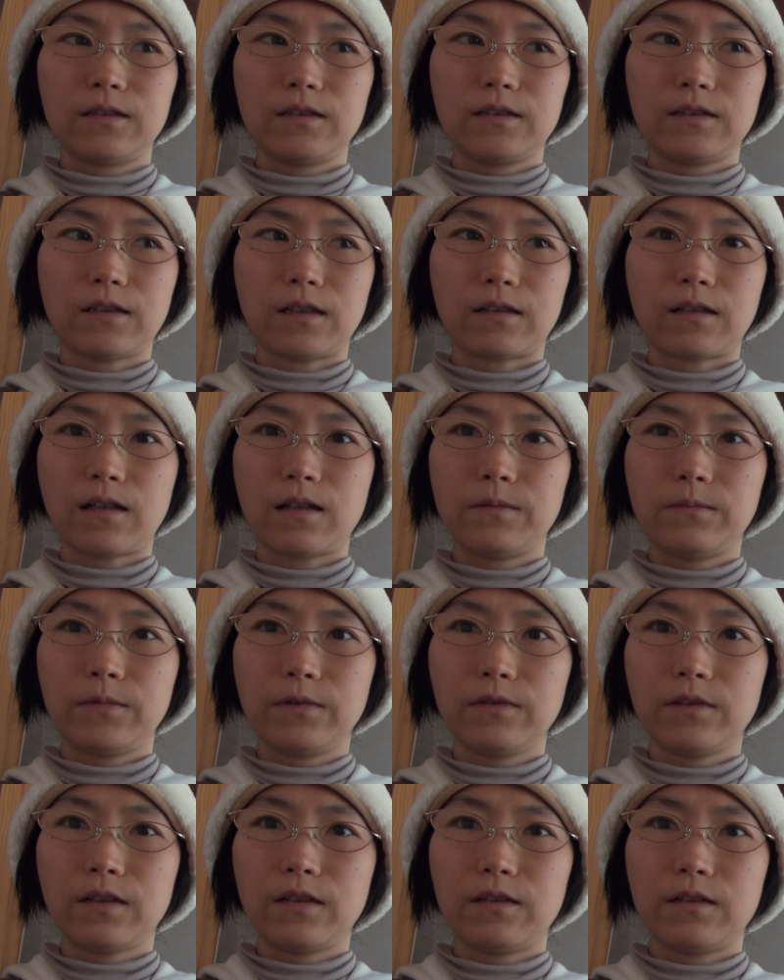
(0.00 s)
社会
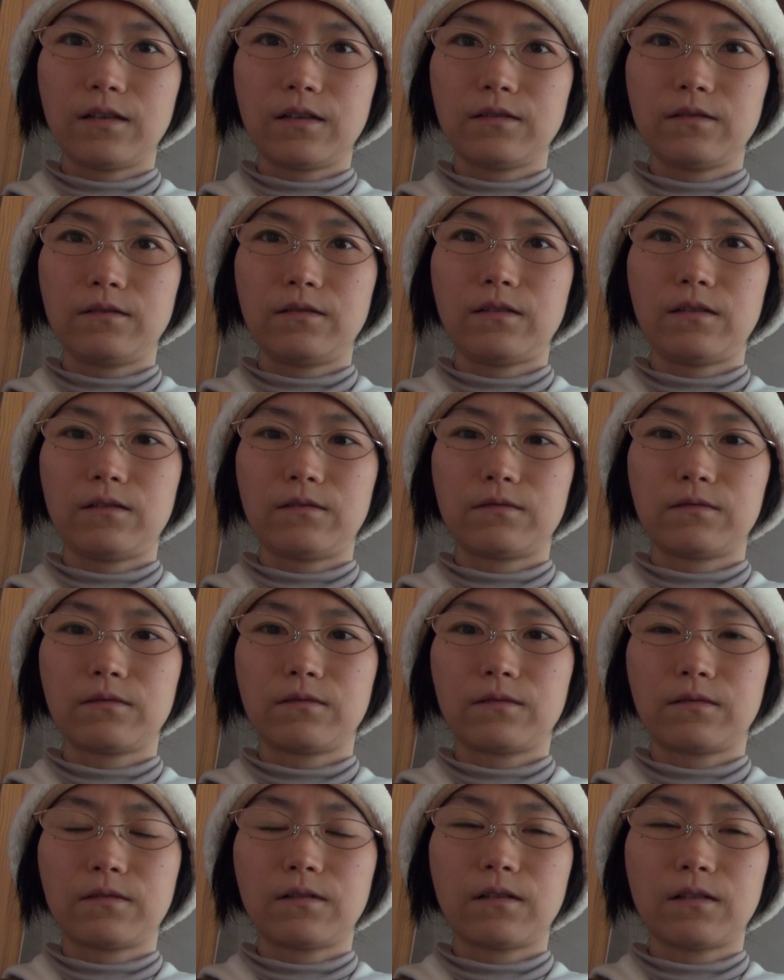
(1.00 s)
問題であるっていうこ
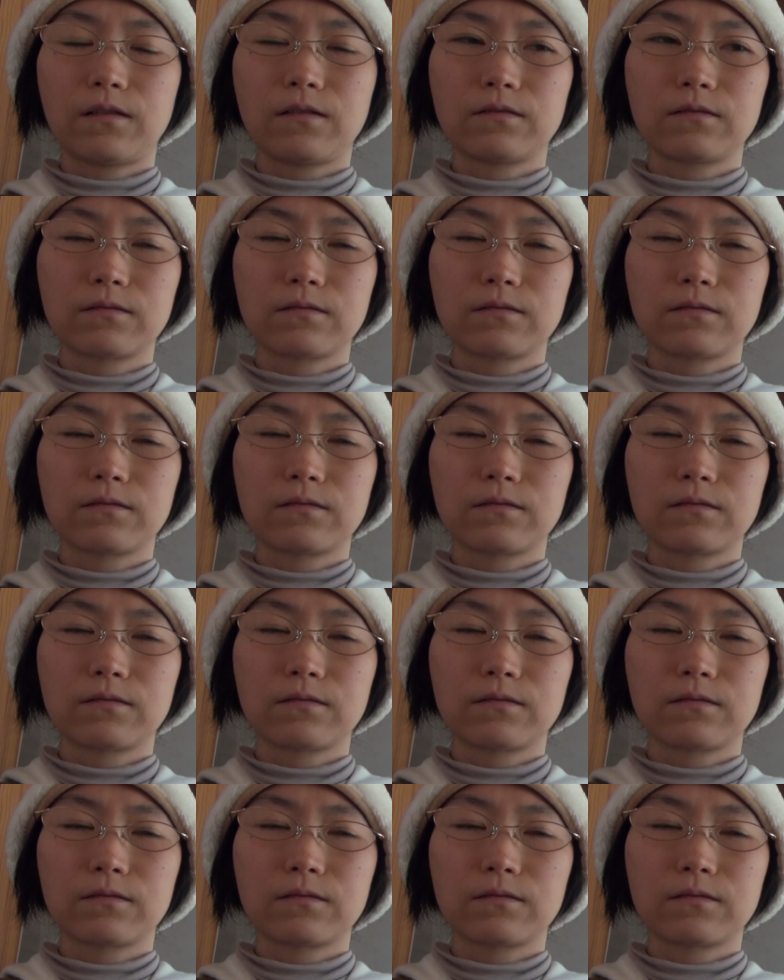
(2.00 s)
とは